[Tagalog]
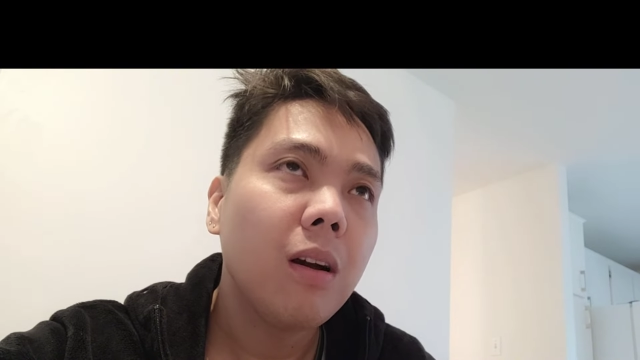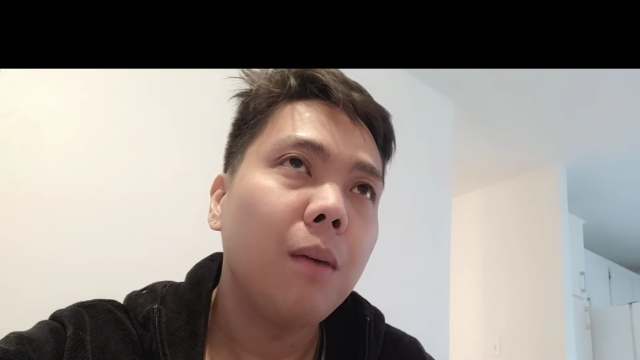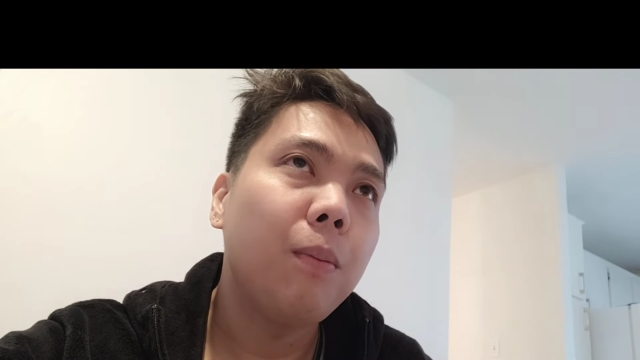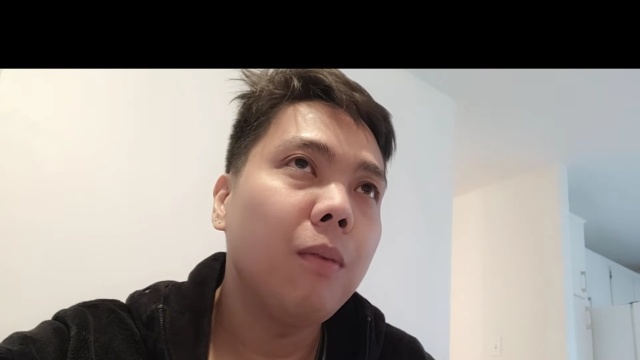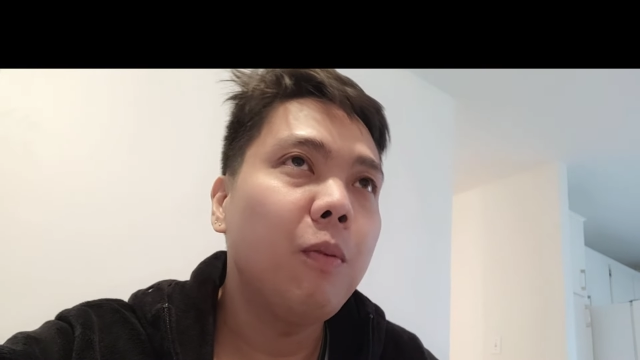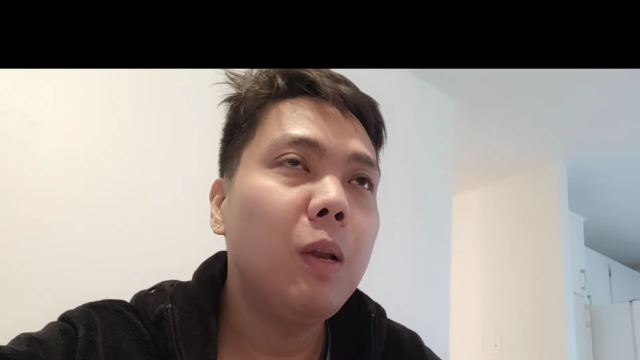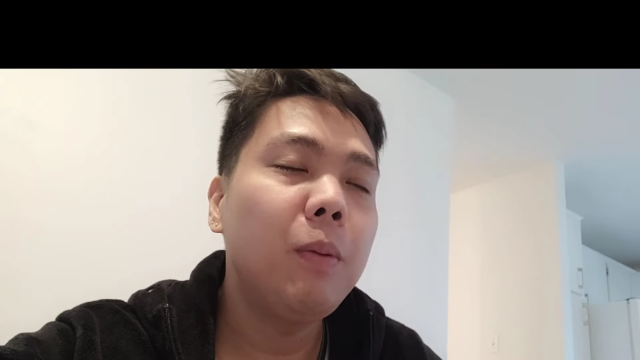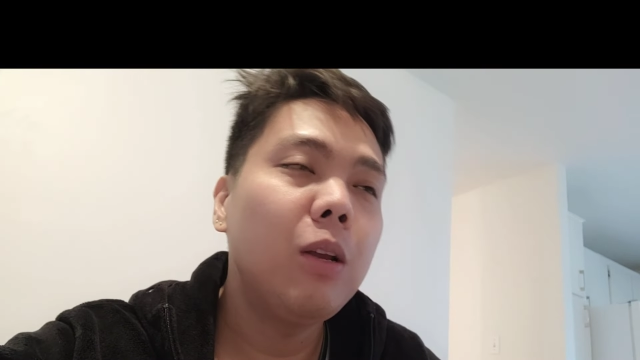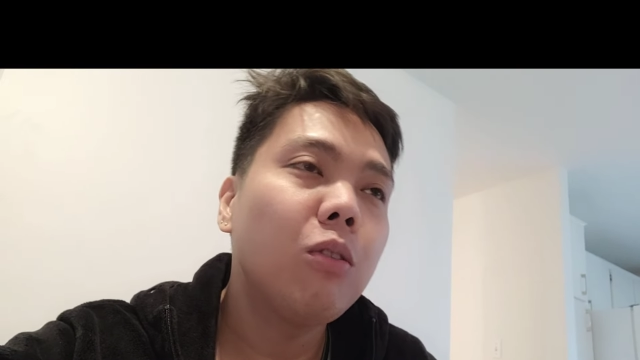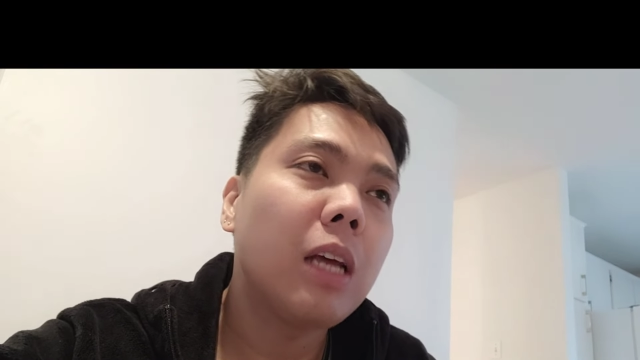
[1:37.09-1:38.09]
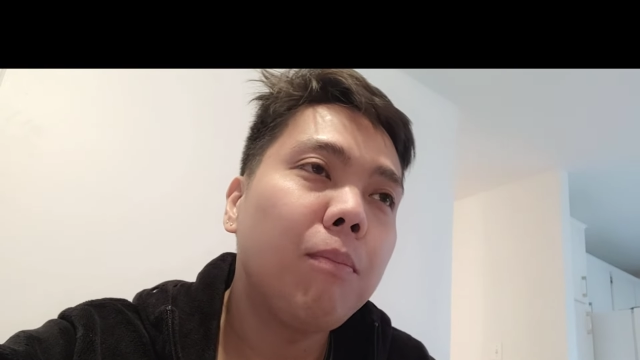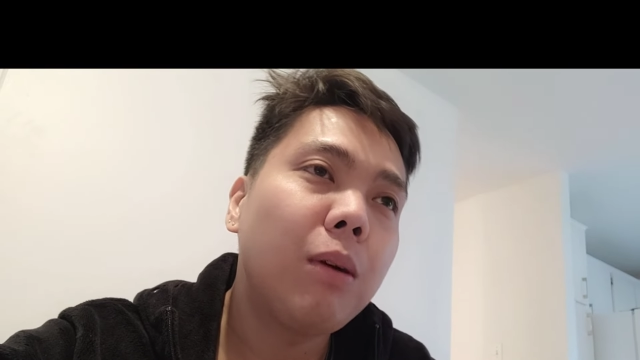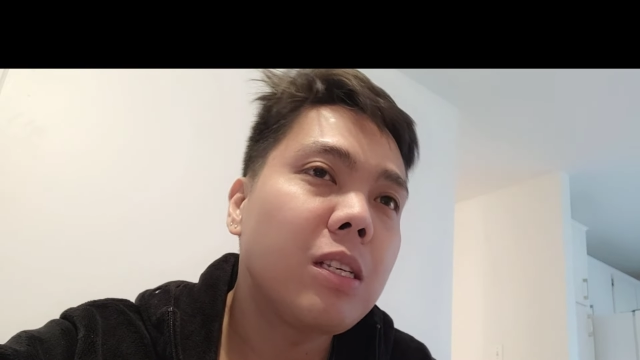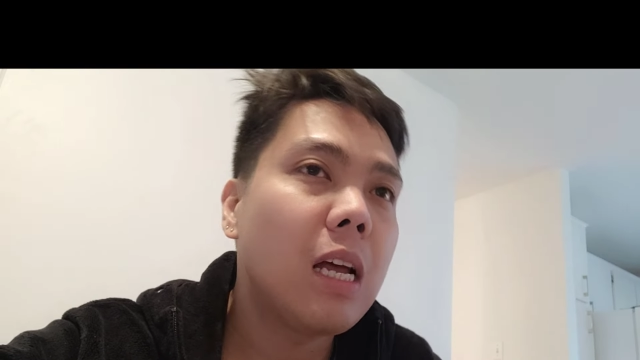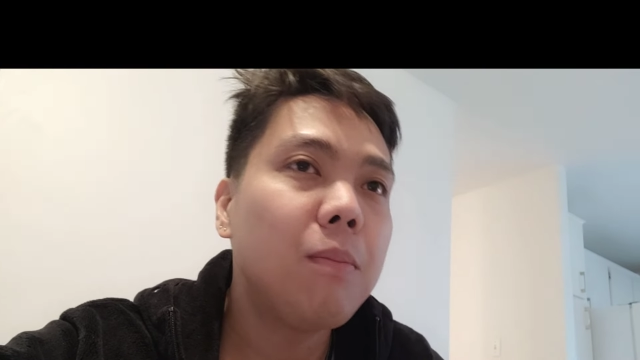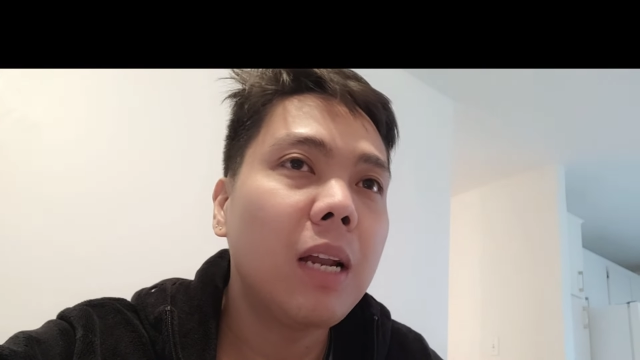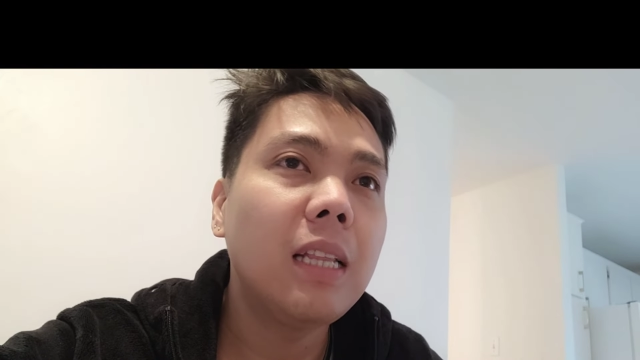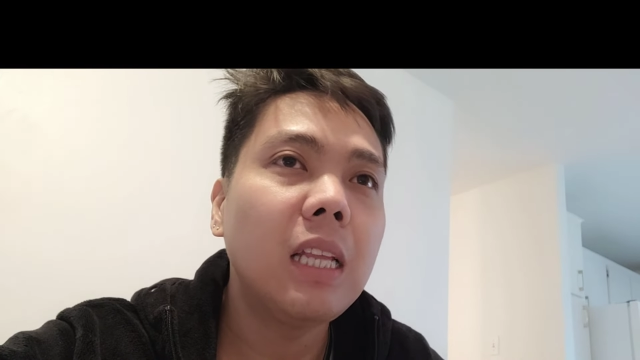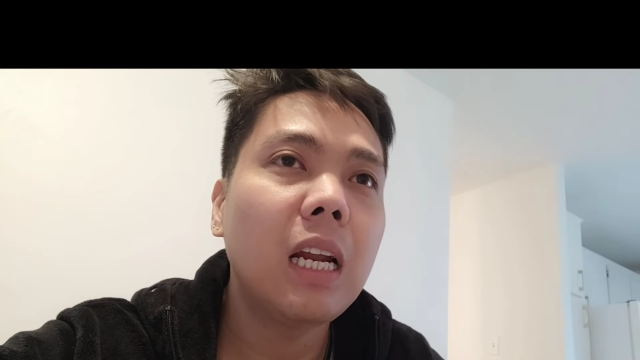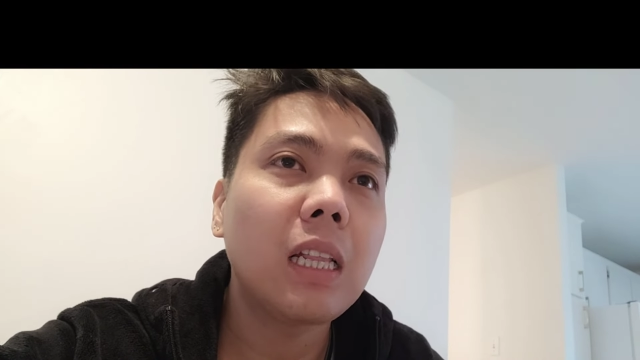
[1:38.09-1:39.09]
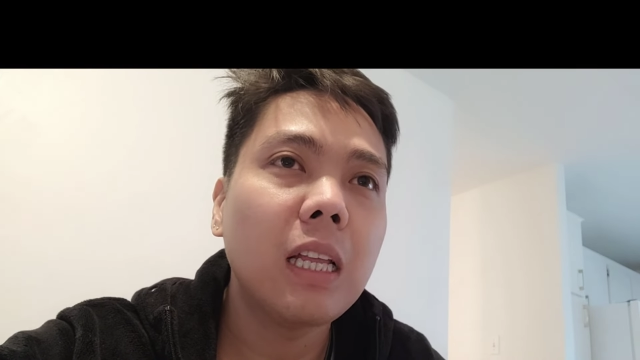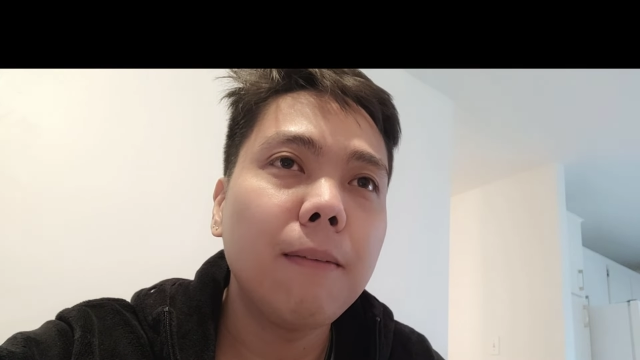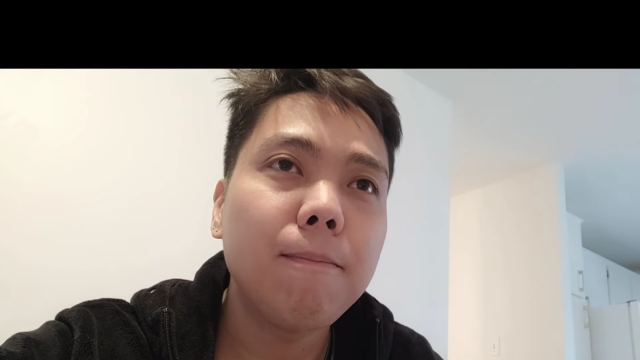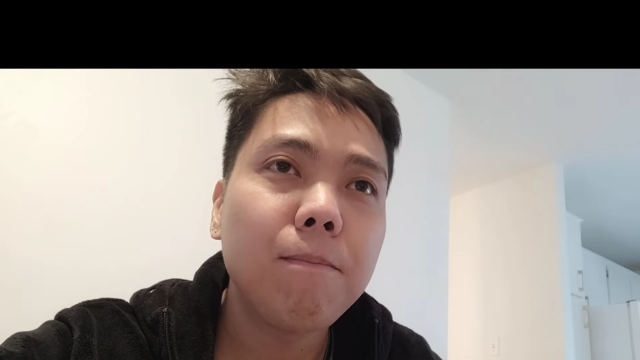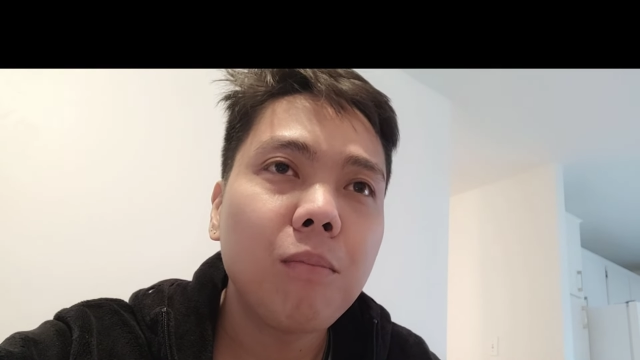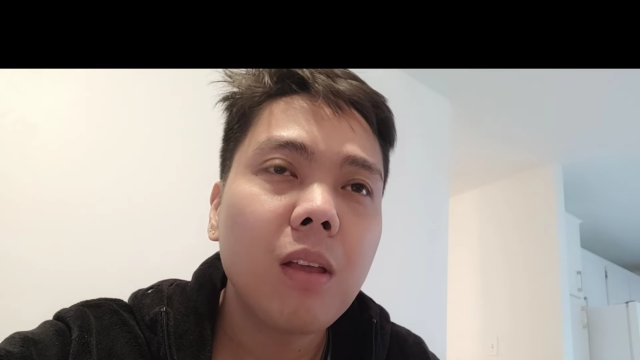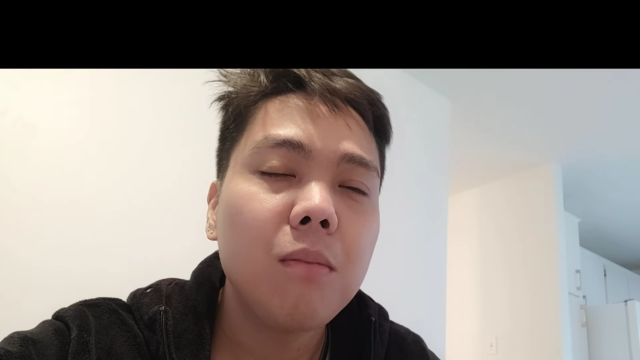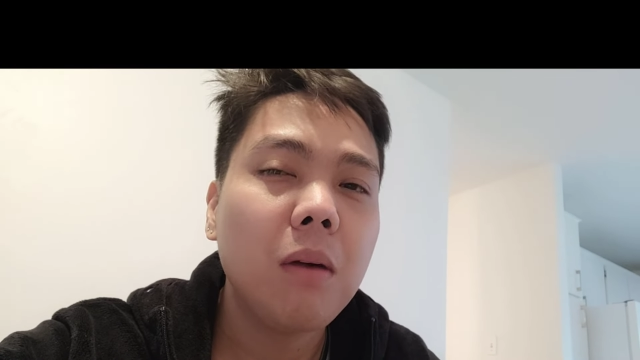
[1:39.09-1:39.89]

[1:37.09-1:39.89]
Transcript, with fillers: Kapag Pilipino time, pag sinabi 9.30,